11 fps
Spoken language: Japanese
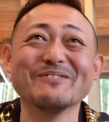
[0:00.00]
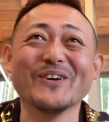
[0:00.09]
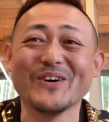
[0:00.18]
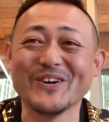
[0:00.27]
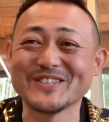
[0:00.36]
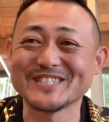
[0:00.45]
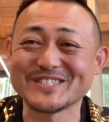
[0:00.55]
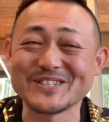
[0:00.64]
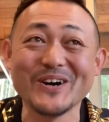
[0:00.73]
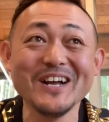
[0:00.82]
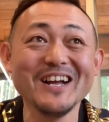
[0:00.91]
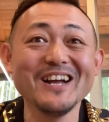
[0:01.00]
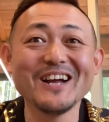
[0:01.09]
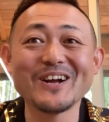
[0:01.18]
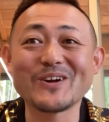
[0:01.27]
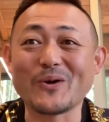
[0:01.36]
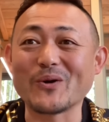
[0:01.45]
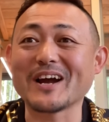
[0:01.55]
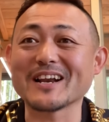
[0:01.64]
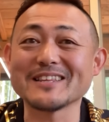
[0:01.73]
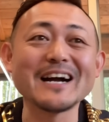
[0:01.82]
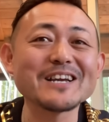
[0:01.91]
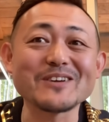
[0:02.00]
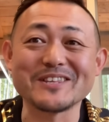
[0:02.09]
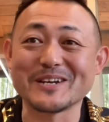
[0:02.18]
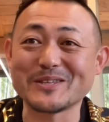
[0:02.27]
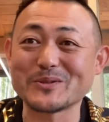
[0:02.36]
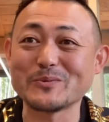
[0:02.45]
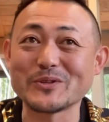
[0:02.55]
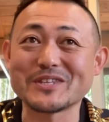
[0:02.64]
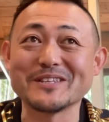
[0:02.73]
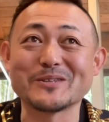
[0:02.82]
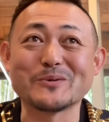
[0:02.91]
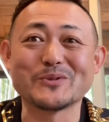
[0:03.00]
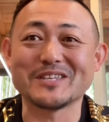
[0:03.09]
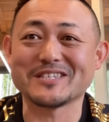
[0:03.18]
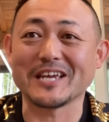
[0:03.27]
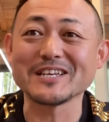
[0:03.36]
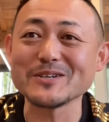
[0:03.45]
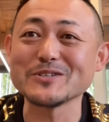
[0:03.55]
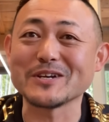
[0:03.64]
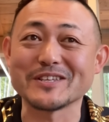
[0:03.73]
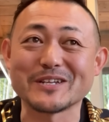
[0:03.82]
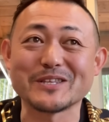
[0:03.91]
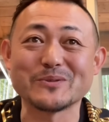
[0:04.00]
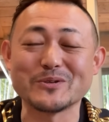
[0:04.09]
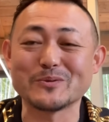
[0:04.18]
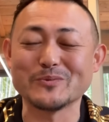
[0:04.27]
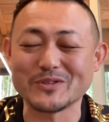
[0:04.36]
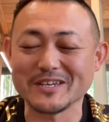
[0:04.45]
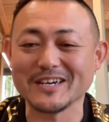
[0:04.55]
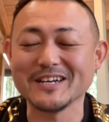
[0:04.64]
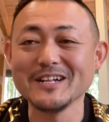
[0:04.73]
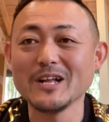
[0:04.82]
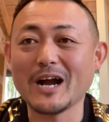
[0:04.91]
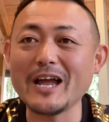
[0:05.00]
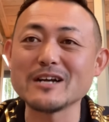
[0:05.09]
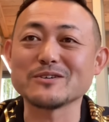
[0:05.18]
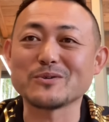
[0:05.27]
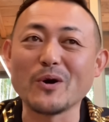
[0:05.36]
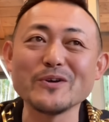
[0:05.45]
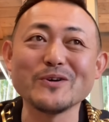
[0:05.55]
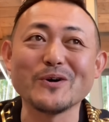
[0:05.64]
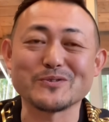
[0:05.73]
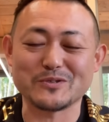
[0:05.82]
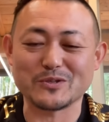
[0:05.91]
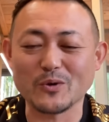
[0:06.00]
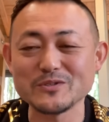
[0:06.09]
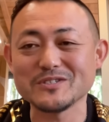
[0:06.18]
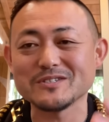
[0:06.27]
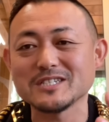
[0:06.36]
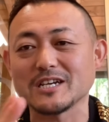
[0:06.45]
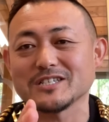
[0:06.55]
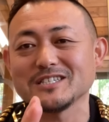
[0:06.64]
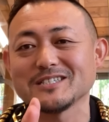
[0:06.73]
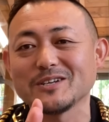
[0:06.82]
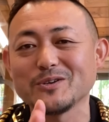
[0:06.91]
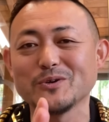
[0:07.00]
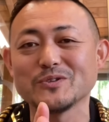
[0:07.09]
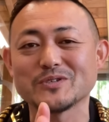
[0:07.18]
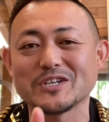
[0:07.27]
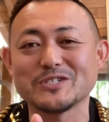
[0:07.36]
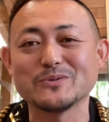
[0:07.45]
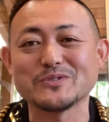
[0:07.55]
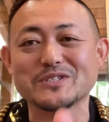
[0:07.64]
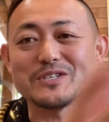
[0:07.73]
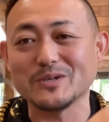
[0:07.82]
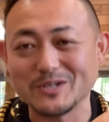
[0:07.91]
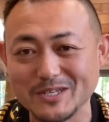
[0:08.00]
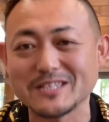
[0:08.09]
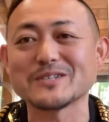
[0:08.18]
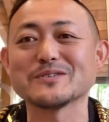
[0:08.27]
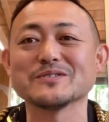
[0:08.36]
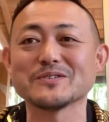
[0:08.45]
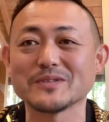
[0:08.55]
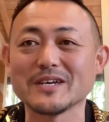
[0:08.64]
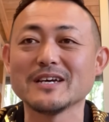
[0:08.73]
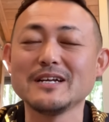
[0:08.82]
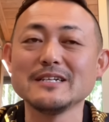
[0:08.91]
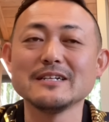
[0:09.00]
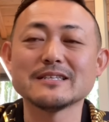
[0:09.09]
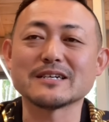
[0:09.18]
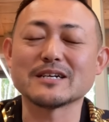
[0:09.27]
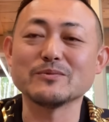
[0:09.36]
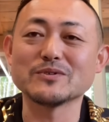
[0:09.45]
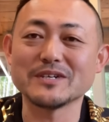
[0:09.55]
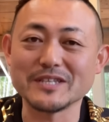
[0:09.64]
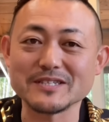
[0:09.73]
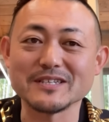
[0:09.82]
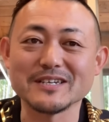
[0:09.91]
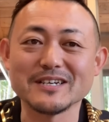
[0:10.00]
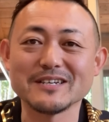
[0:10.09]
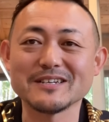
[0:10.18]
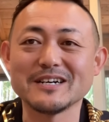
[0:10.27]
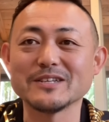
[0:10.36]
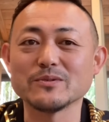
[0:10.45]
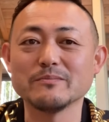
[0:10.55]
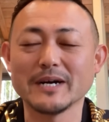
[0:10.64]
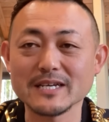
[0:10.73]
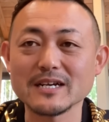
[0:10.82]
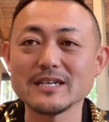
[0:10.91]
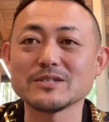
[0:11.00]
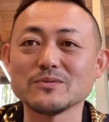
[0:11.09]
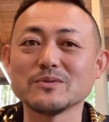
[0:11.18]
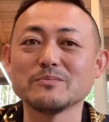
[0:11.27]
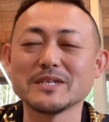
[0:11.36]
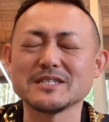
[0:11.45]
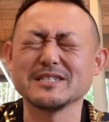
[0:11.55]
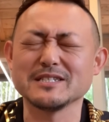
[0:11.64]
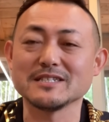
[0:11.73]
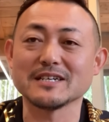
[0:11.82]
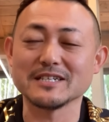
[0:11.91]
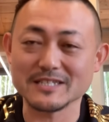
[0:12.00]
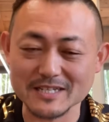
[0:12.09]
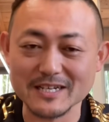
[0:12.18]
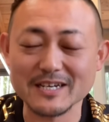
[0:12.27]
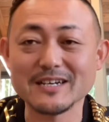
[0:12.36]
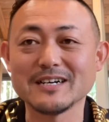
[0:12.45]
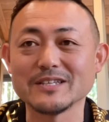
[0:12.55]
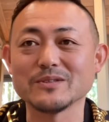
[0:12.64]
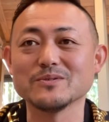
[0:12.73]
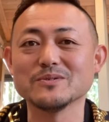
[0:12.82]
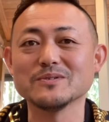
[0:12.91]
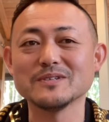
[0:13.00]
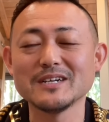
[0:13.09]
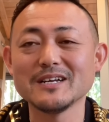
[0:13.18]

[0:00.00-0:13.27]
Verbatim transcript: もうほんとこっから何キロ離れてると思ってんだと思って1000キロ以上離れてんのにと思って早く来いよって言って当日に写真料理の写真送ってきてやってくるんですよねだから僕はですねあの毎回そのメッセージに対してあの